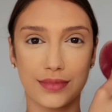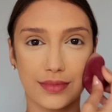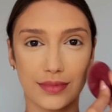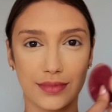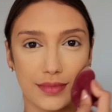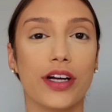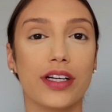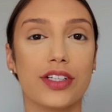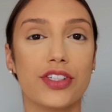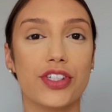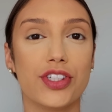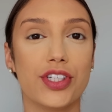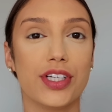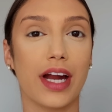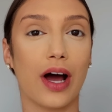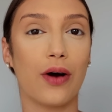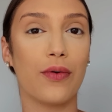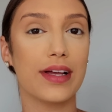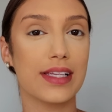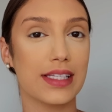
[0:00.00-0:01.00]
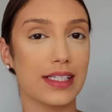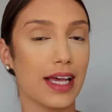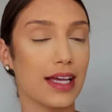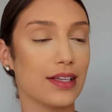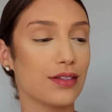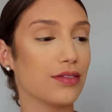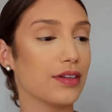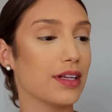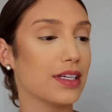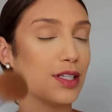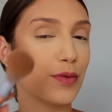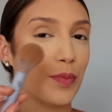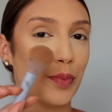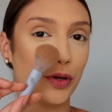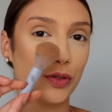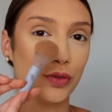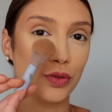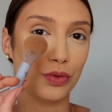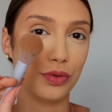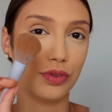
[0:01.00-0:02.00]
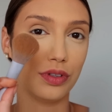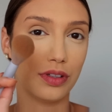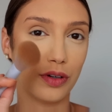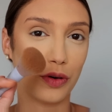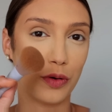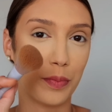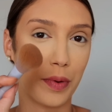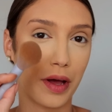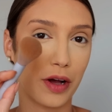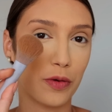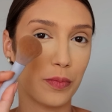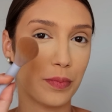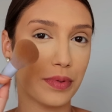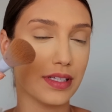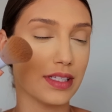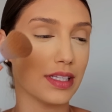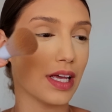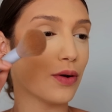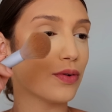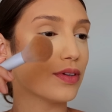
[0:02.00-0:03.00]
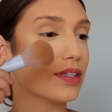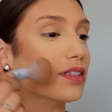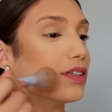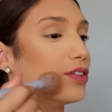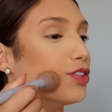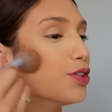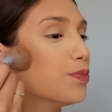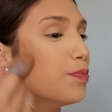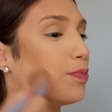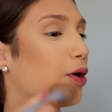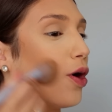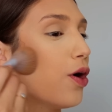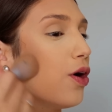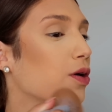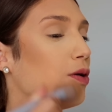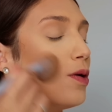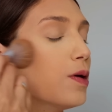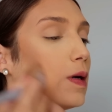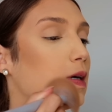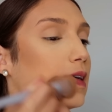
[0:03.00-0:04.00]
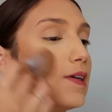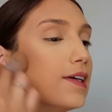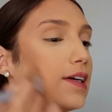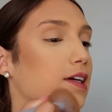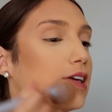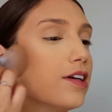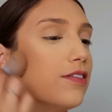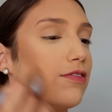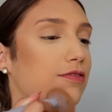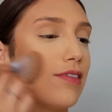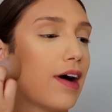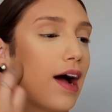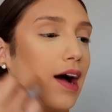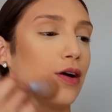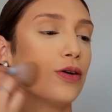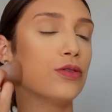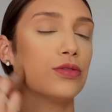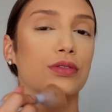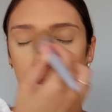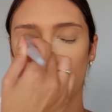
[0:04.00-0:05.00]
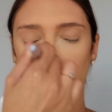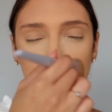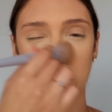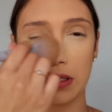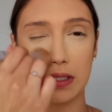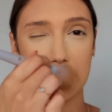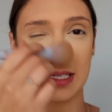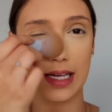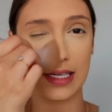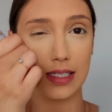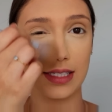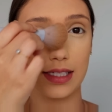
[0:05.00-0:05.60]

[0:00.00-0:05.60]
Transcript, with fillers: Hora de tirar o excesso desse produto, então eu pego um pincel assim de pó e varro todo esse